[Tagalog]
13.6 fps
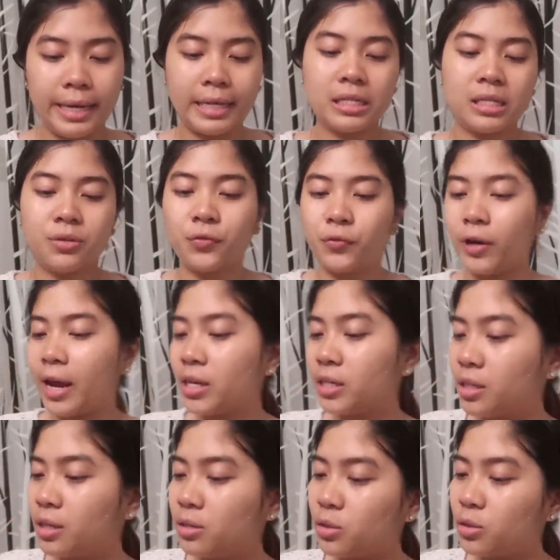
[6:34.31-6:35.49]
It's
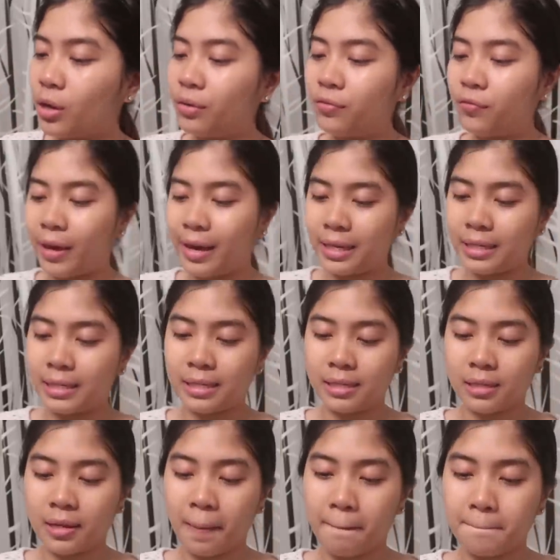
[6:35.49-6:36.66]
Fresh Soy
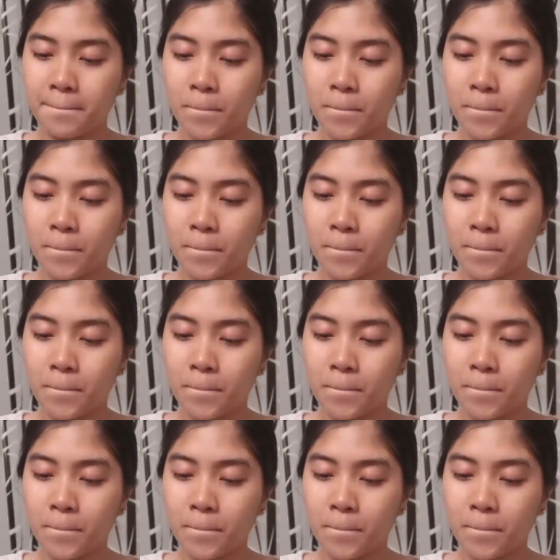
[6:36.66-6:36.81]
Face